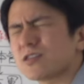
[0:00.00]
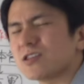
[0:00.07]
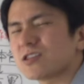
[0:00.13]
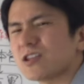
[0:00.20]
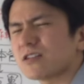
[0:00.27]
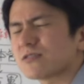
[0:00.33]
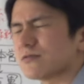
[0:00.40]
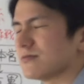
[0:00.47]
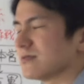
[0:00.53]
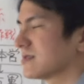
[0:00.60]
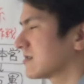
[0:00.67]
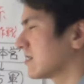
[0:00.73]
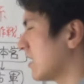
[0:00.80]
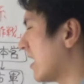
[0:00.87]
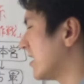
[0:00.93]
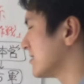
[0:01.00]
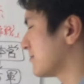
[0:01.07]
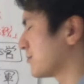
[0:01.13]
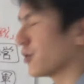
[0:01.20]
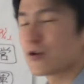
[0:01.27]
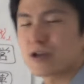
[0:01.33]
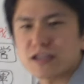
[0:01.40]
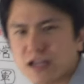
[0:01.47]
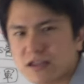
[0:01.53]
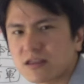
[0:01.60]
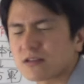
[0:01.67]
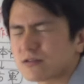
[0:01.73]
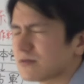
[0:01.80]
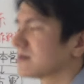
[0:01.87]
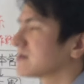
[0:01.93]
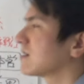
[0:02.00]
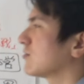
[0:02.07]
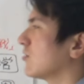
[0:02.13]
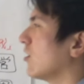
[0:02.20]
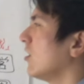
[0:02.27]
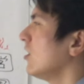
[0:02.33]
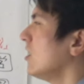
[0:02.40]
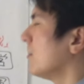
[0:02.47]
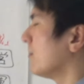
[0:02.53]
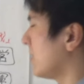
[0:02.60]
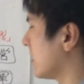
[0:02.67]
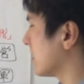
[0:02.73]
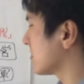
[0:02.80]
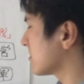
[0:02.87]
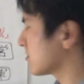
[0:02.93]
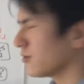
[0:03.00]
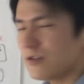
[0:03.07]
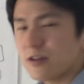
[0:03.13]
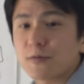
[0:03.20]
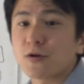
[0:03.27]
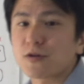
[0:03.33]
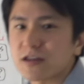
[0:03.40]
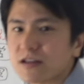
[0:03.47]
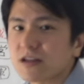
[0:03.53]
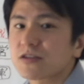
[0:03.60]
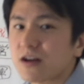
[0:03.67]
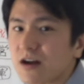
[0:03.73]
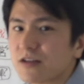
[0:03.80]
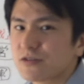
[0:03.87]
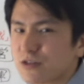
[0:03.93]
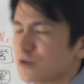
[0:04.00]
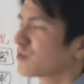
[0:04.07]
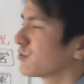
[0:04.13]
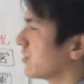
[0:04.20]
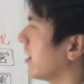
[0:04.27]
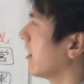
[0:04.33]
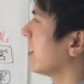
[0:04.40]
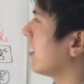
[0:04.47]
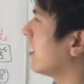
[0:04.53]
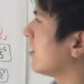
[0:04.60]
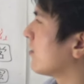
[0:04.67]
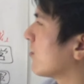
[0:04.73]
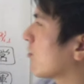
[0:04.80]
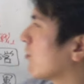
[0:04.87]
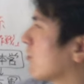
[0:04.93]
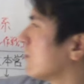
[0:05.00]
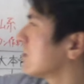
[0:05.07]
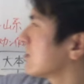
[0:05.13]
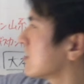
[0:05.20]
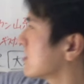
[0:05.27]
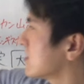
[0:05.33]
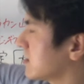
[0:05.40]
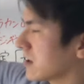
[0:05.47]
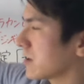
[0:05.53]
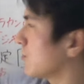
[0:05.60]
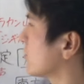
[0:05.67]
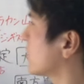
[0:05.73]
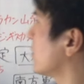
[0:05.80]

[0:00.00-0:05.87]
死したっていうんですけどあ病気になったっていうんですけどまあどんな病気になったかっていうとねあのここさっきも言っ